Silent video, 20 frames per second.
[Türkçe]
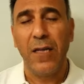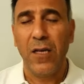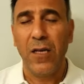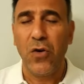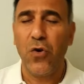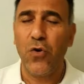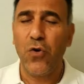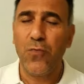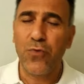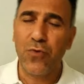
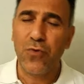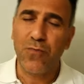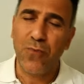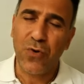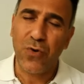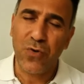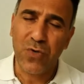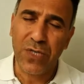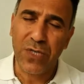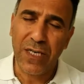ömrüm
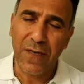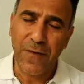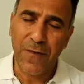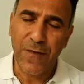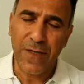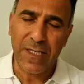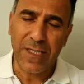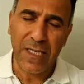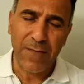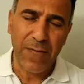
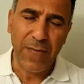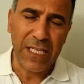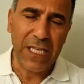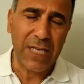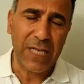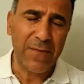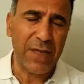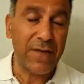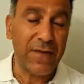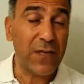boyunca fizik
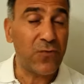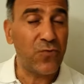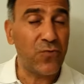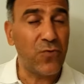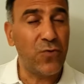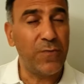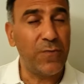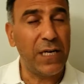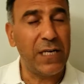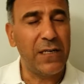bedenime ve
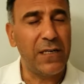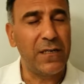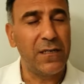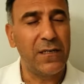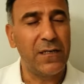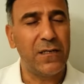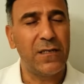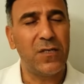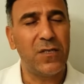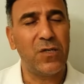ruhuma
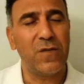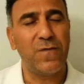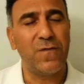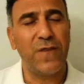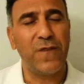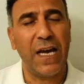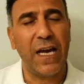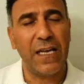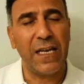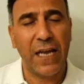
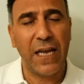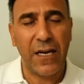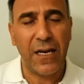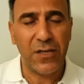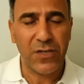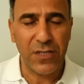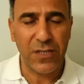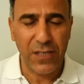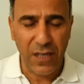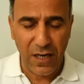şifa
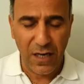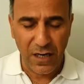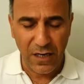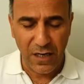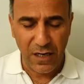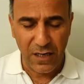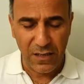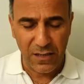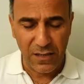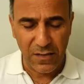enerjini
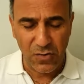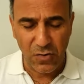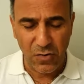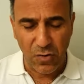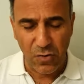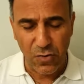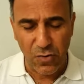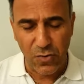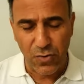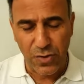akıt,
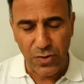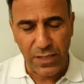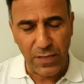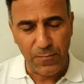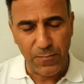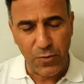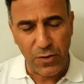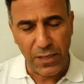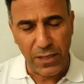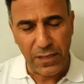doldur,
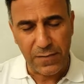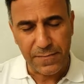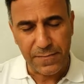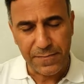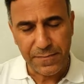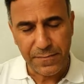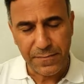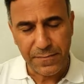depola.